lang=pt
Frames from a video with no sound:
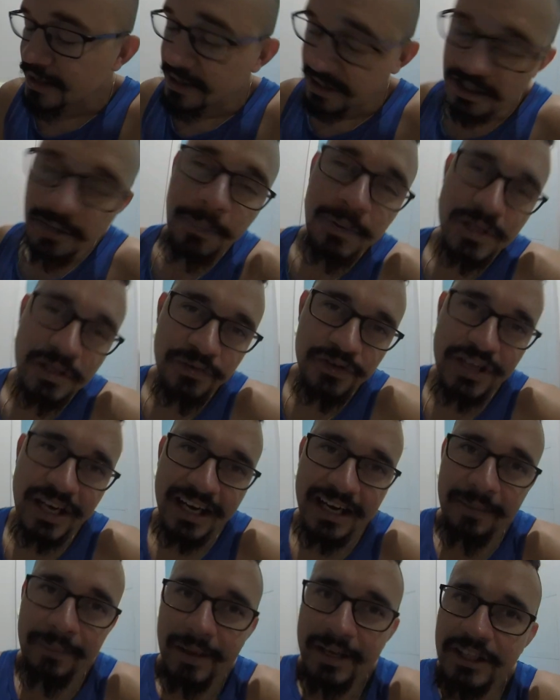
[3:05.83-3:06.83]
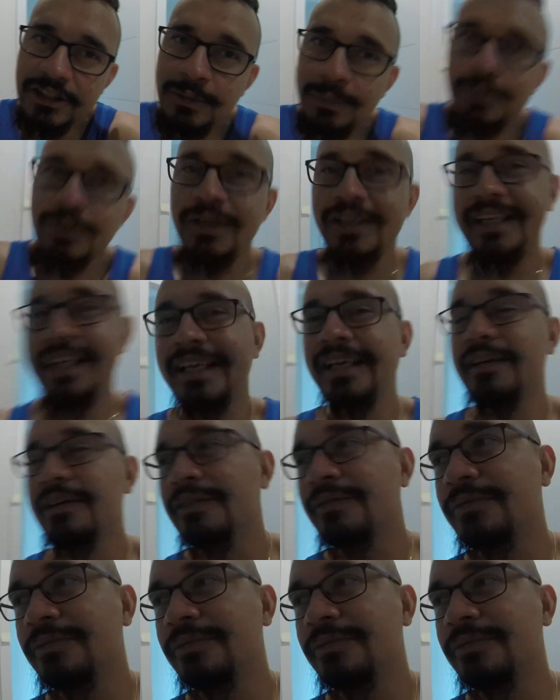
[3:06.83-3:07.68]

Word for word: se possível diariamente, porque